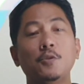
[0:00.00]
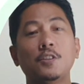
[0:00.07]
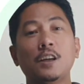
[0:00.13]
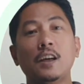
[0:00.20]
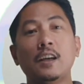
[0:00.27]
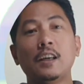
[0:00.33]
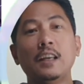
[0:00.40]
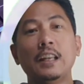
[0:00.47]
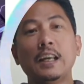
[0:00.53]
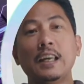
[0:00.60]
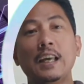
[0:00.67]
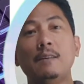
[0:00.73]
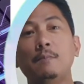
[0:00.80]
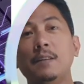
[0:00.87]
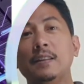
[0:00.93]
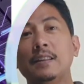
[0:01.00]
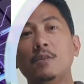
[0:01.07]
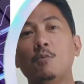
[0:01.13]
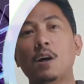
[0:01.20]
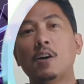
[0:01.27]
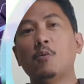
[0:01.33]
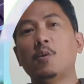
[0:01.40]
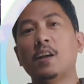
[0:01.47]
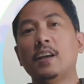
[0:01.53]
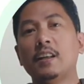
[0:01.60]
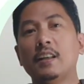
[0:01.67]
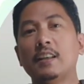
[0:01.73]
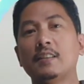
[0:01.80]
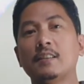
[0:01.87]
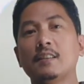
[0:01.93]
sa ginagamit ni Huawei
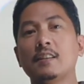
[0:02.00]
na